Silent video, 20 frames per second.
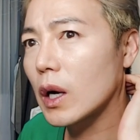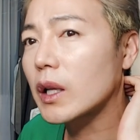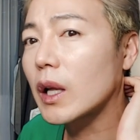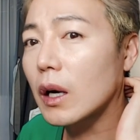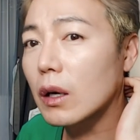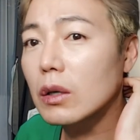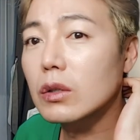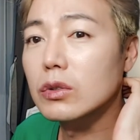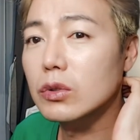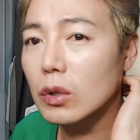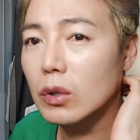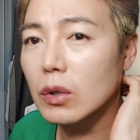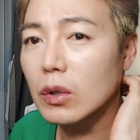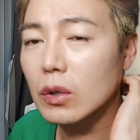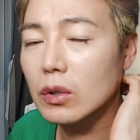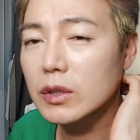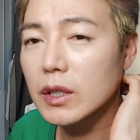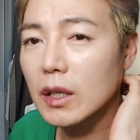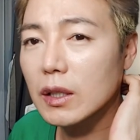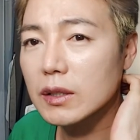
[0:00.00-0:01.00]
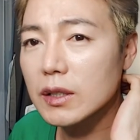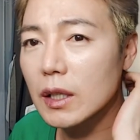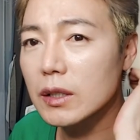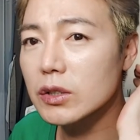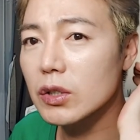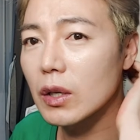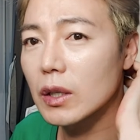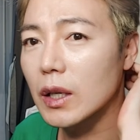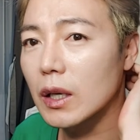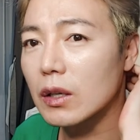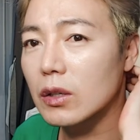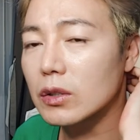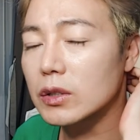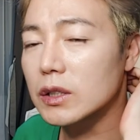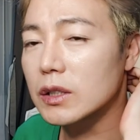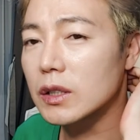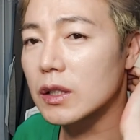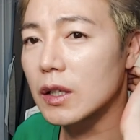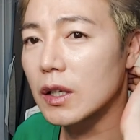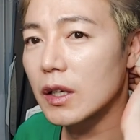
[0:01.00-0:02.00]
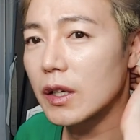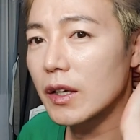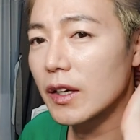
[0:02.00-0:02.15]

난 거죠. 상처가 난 거지.